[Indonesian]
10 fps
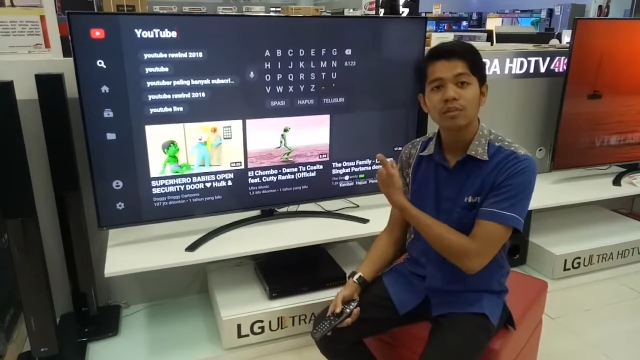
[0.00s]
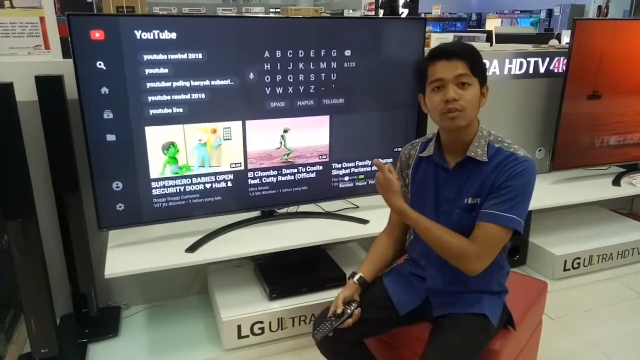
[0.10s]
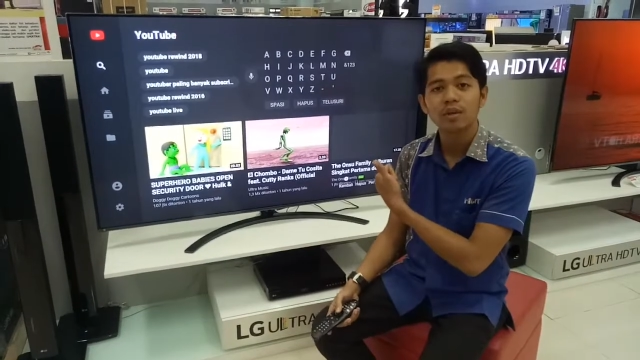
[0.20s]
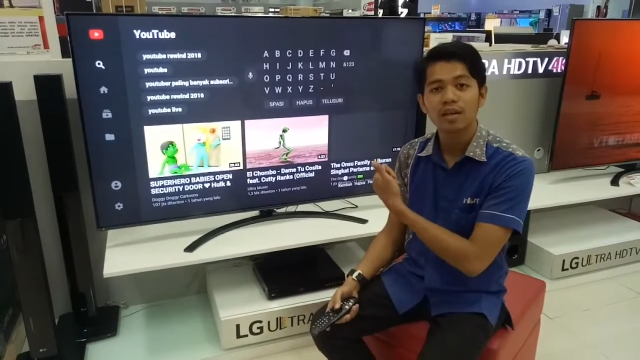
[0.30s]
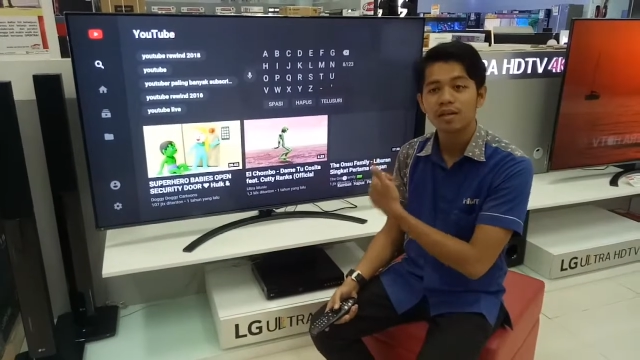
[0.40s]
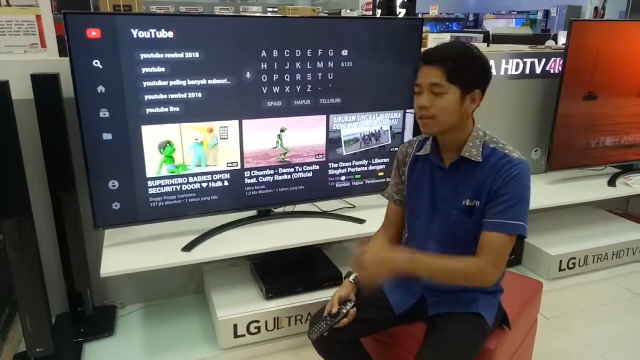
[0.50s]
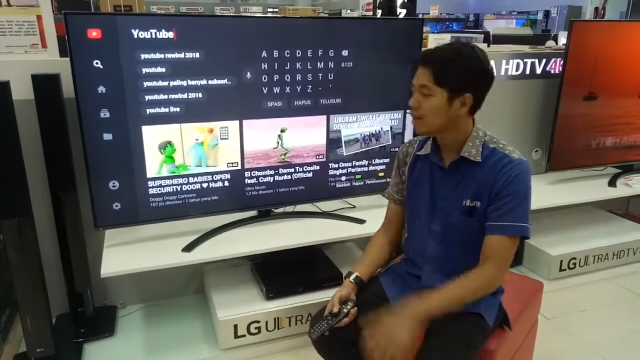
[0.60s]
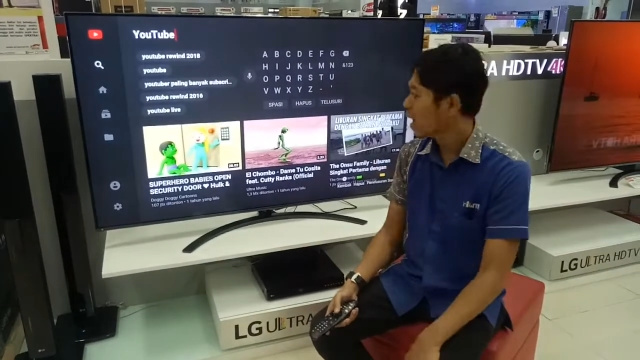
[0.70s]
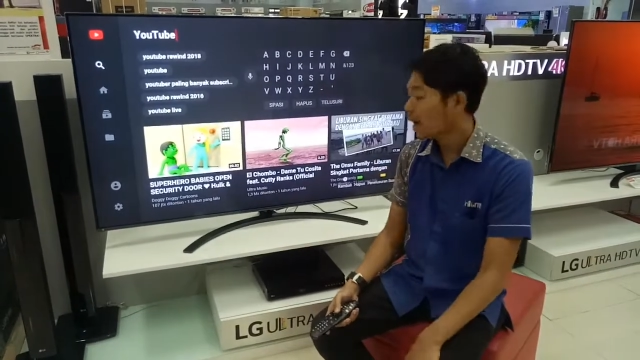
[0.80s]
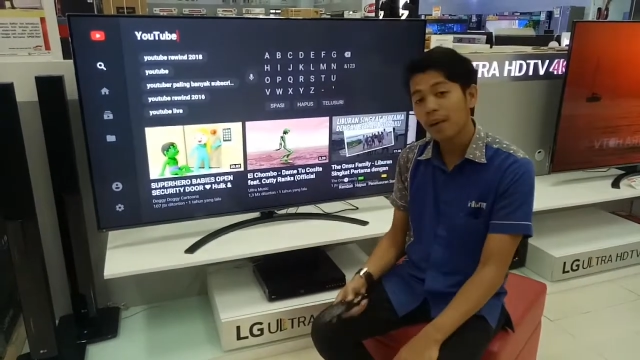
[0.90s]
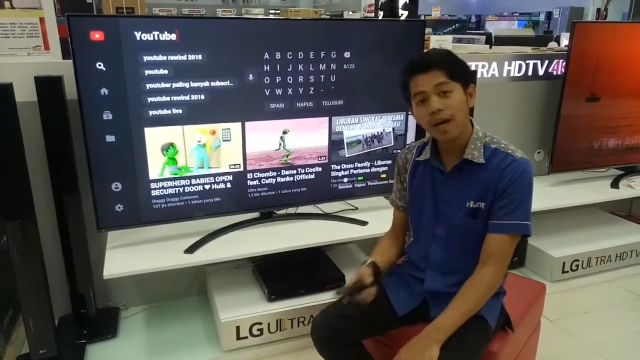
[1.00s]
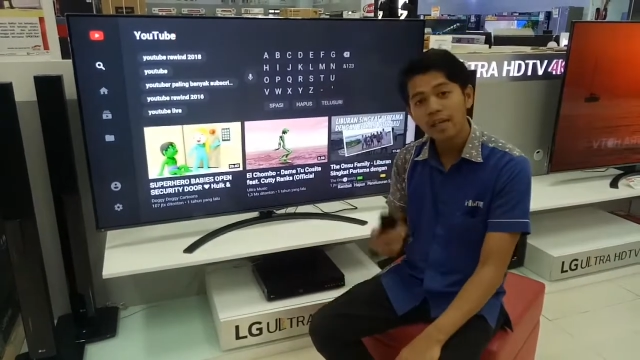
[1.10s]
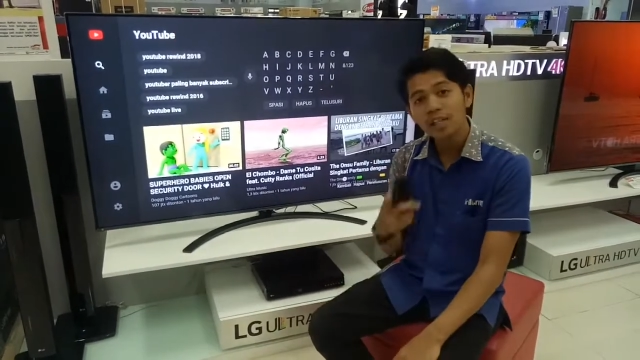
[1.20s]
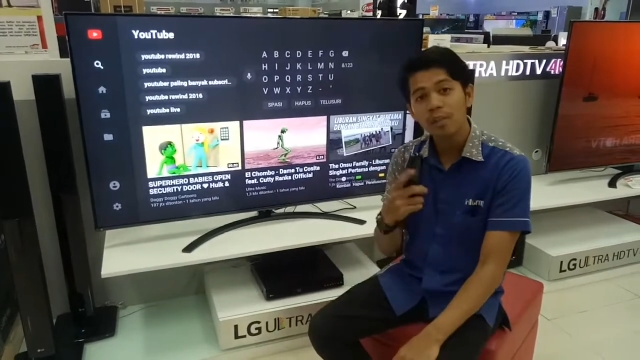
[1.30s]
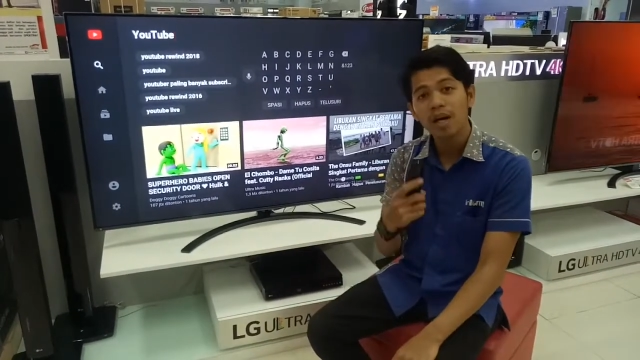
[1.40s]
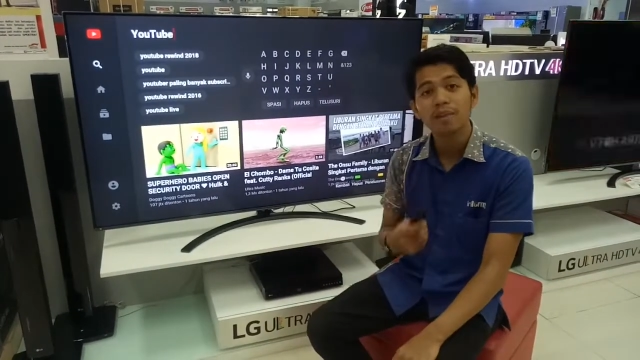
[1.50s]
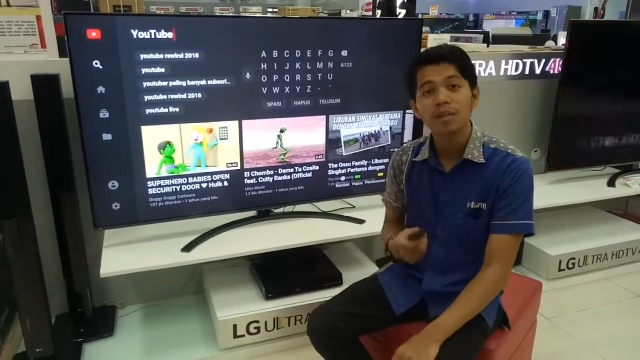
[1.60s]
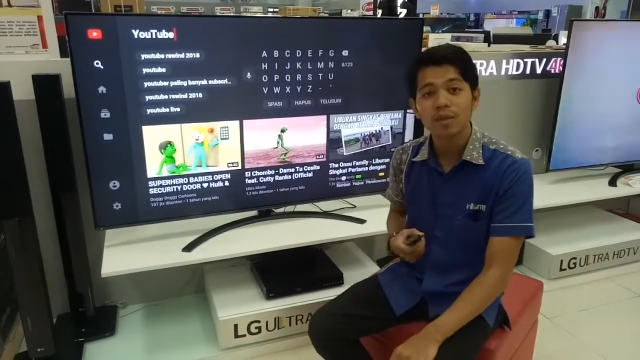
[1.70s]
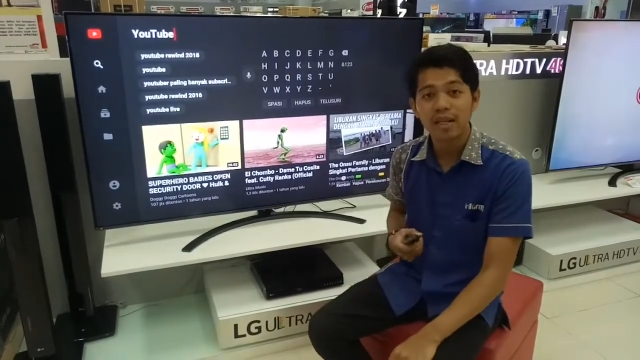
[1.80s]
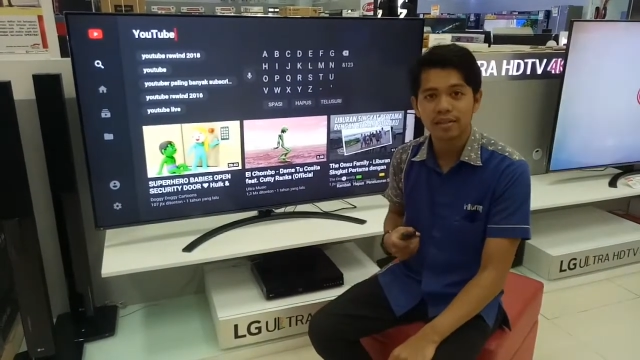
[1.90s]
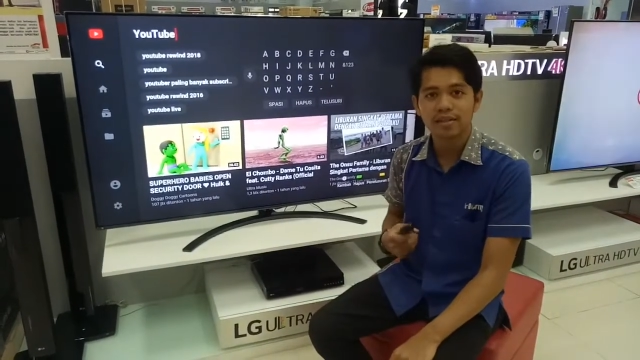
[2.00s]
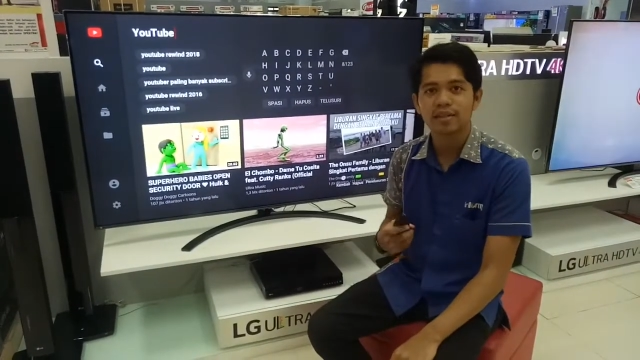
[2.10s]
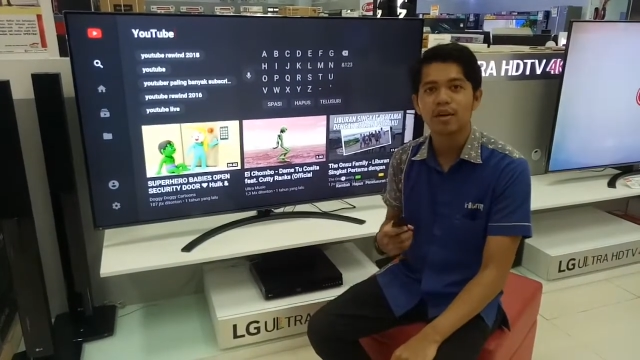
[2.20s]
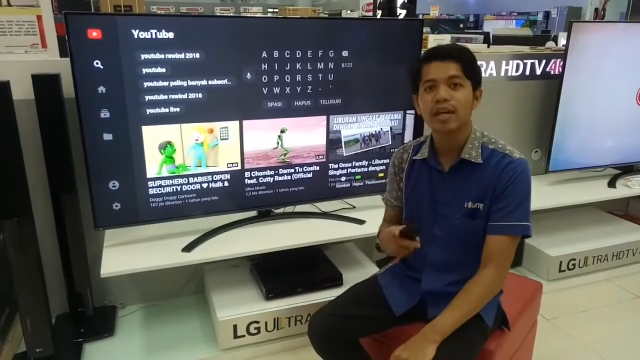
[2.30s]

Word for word: langsung kebuka. Apakah ini cuma kebetulan?